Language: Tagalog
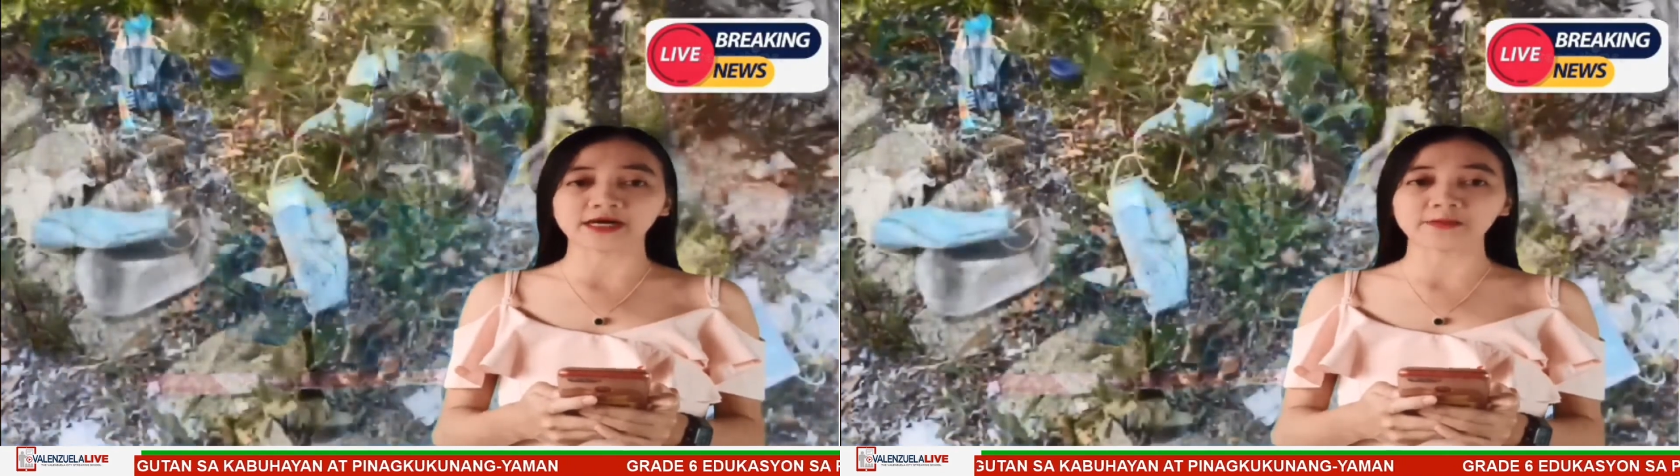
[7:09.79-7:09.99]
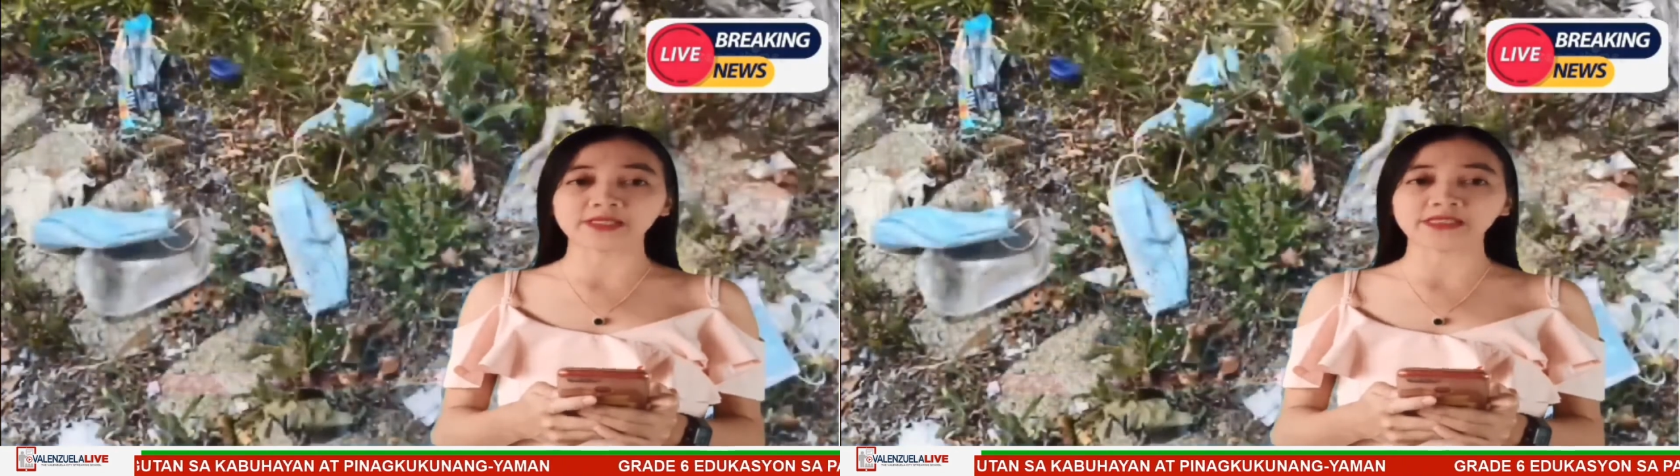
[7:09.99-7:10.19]

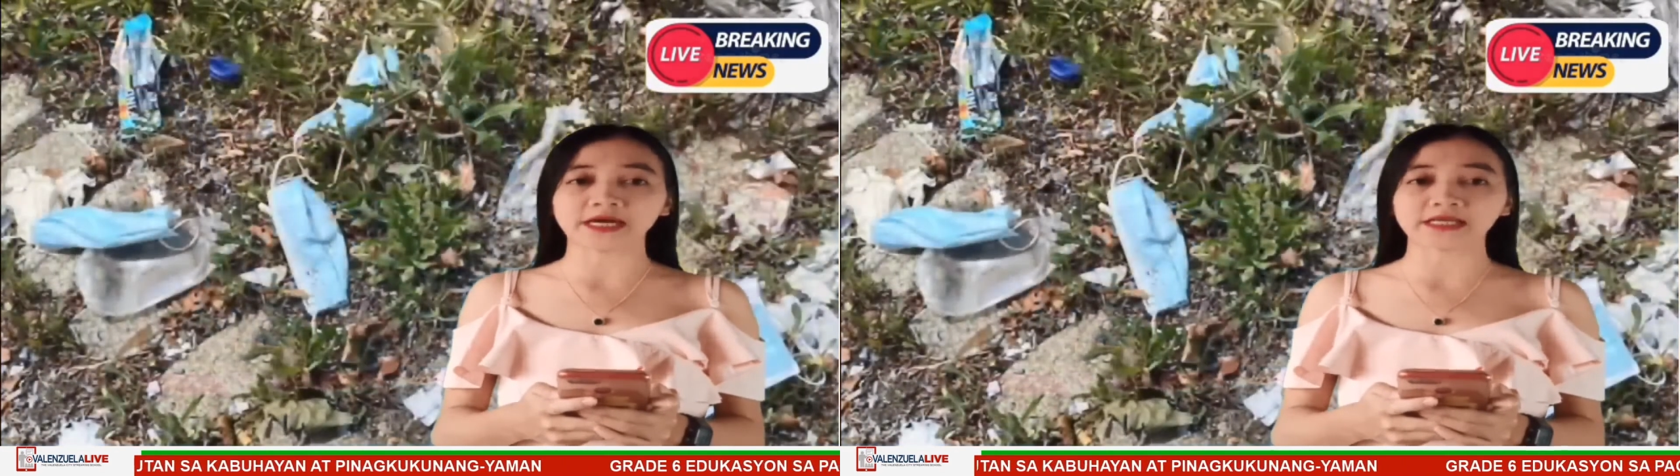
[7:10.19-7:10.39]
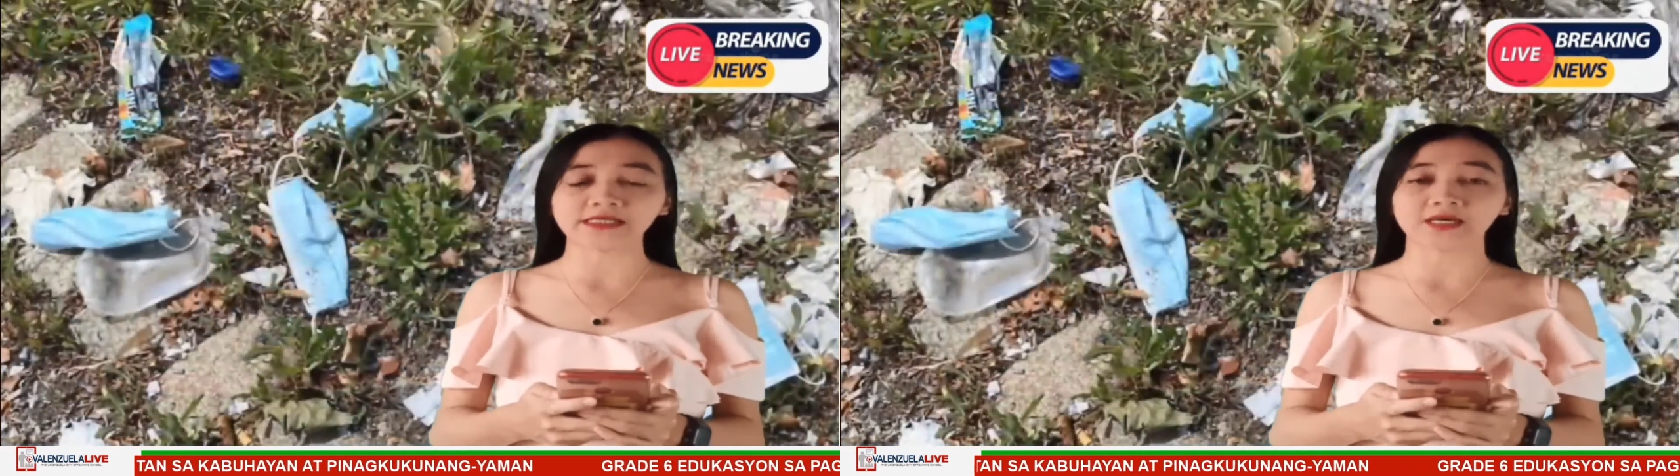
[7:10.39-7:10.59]
ang
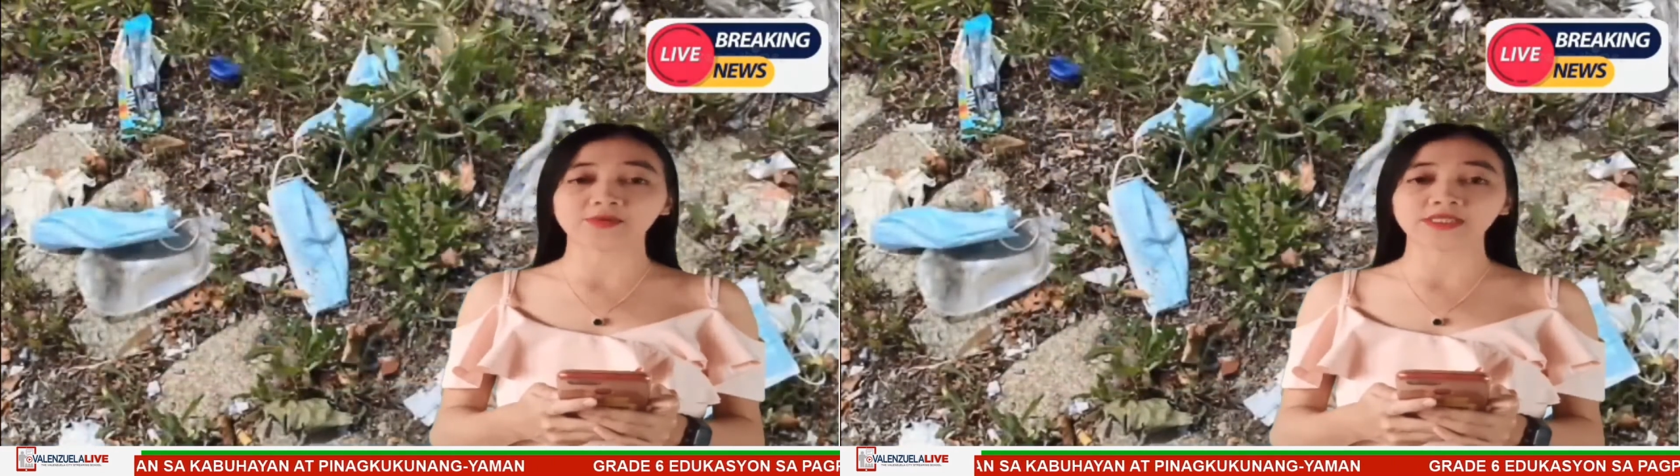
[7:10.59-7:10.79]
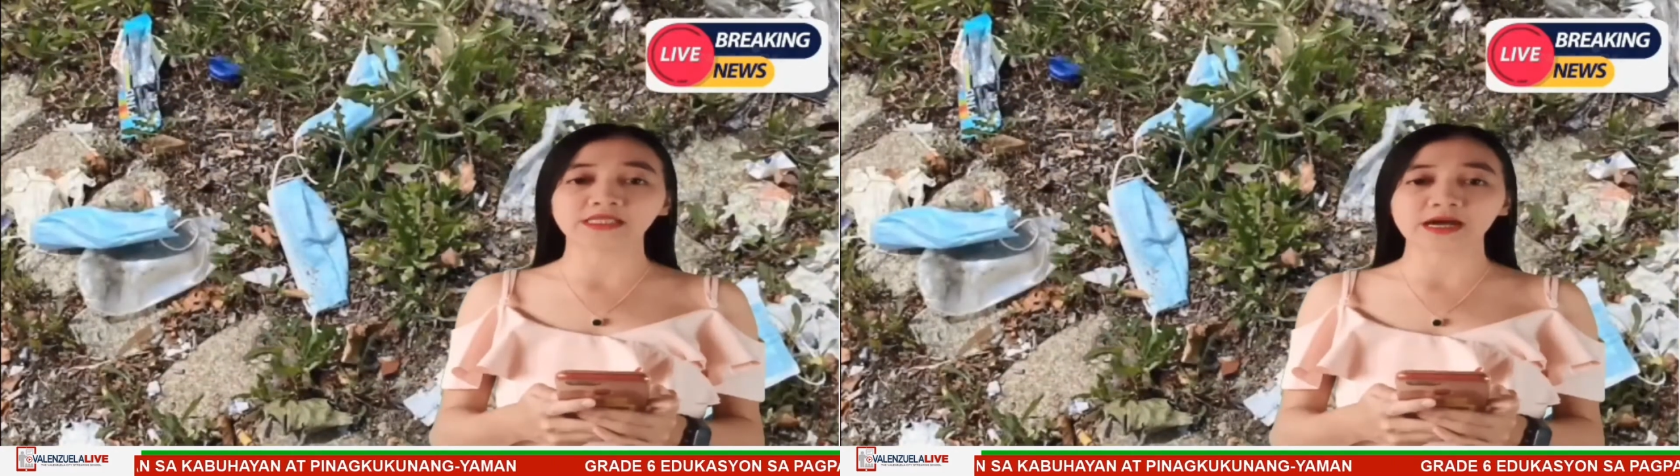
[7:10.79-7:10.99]
madla na
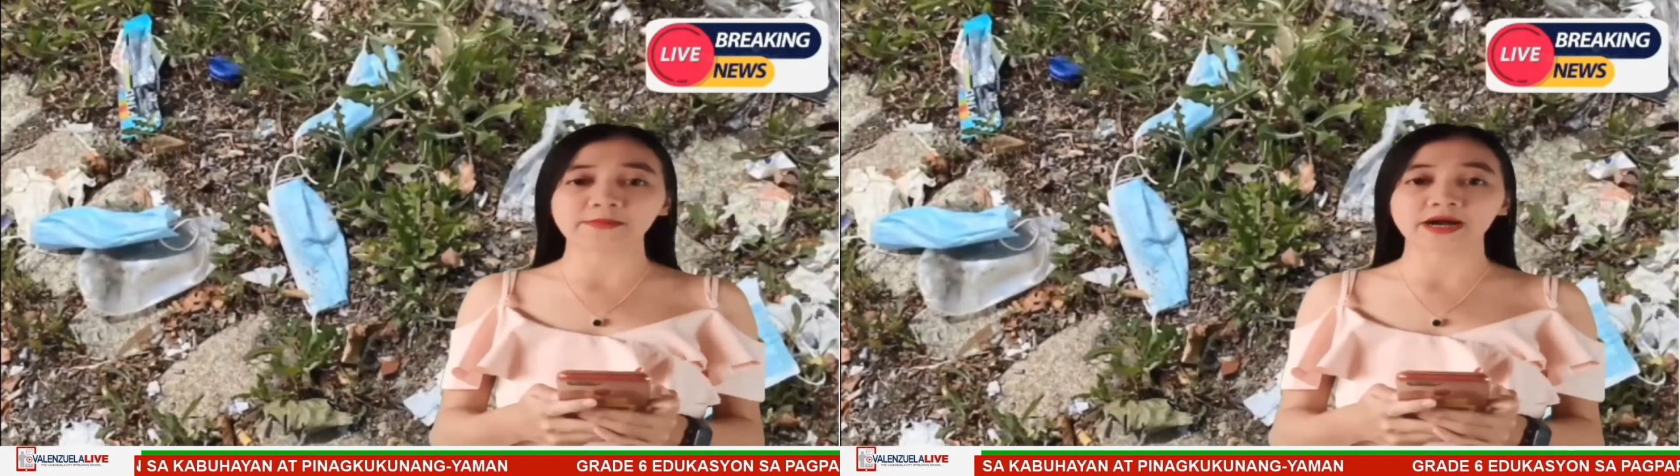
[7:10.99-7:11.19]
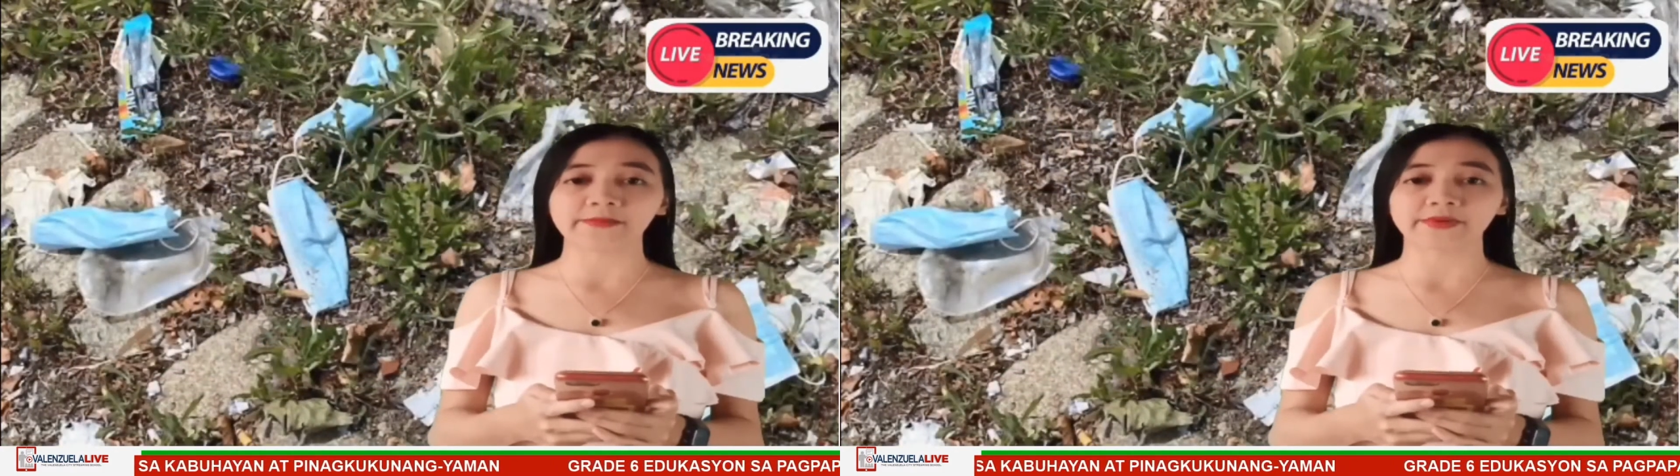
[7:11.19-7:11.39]
gawing
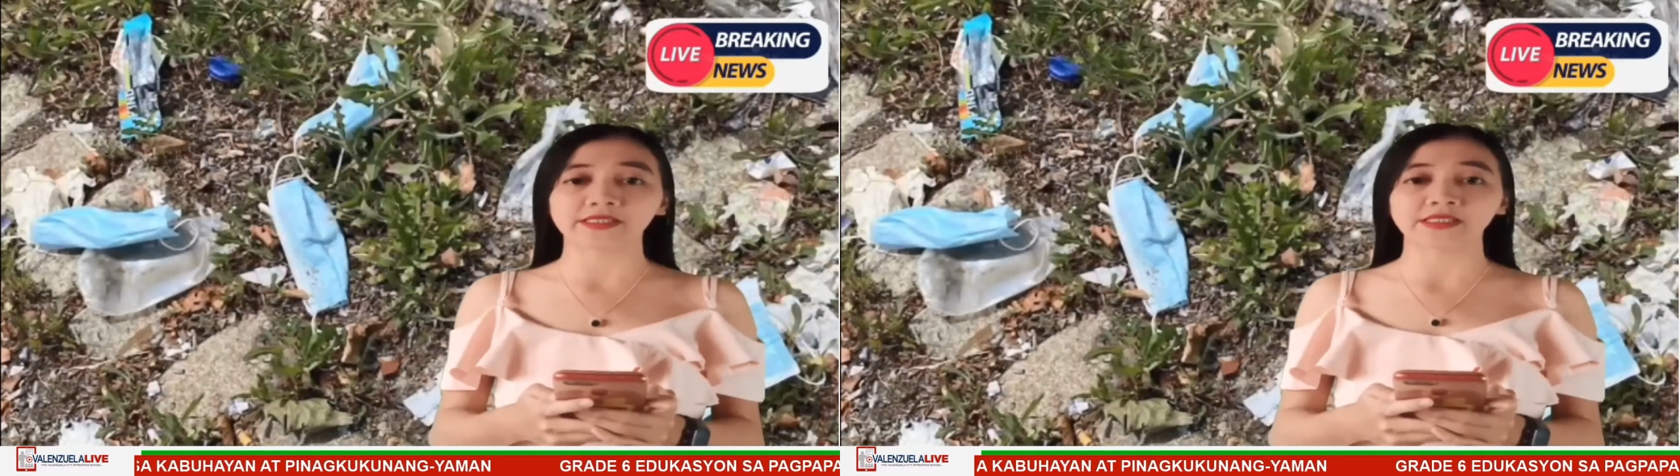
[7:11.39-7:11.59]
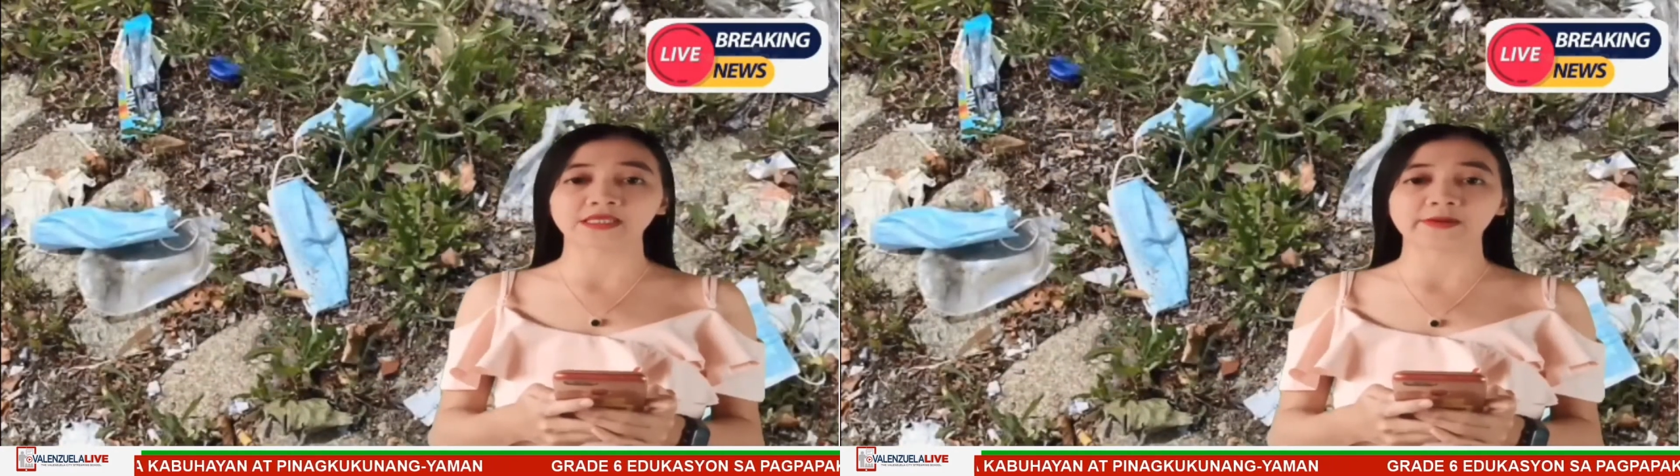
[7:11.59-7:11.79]
tama ang
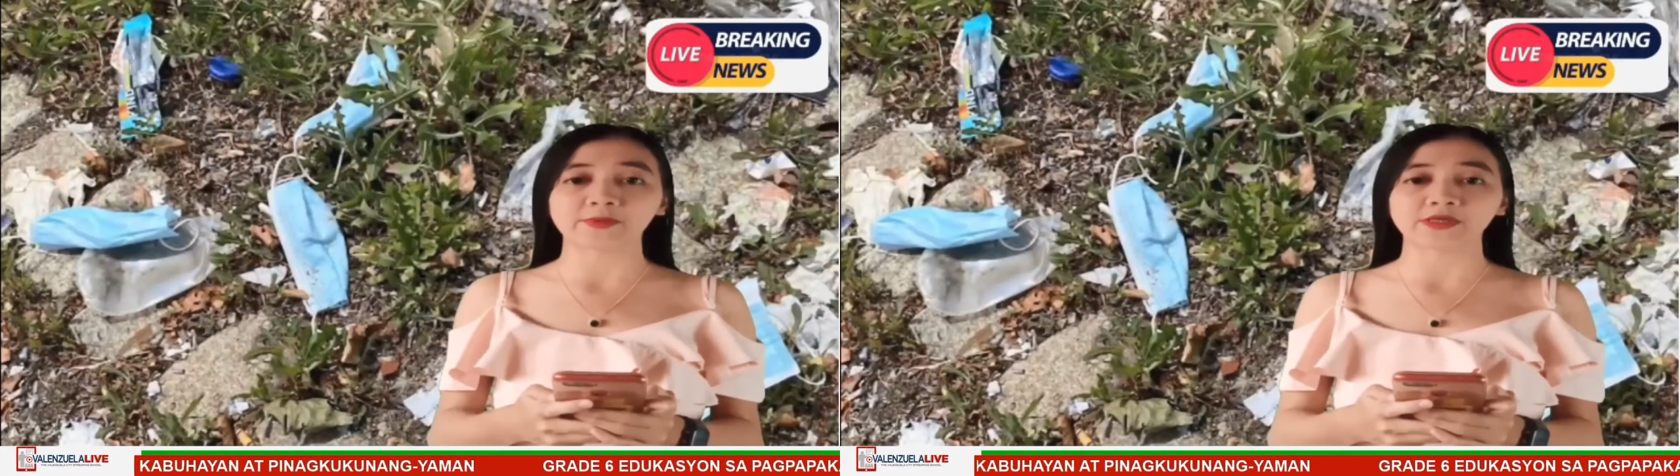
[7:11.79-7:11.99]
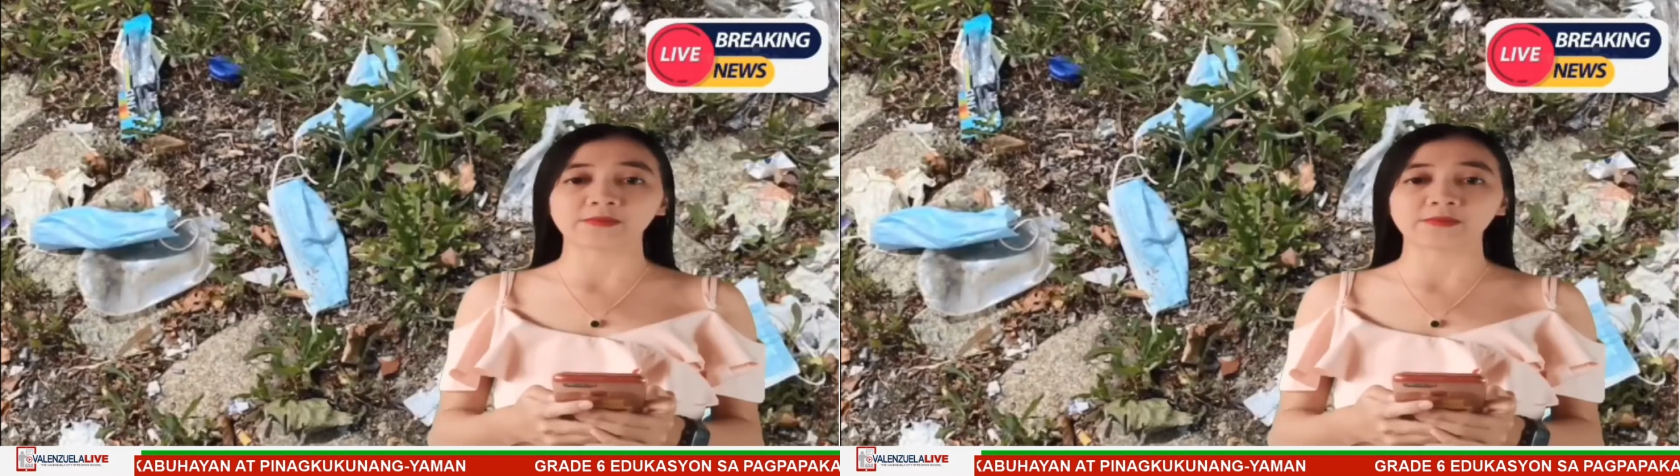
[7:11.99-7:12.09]
pagtatapon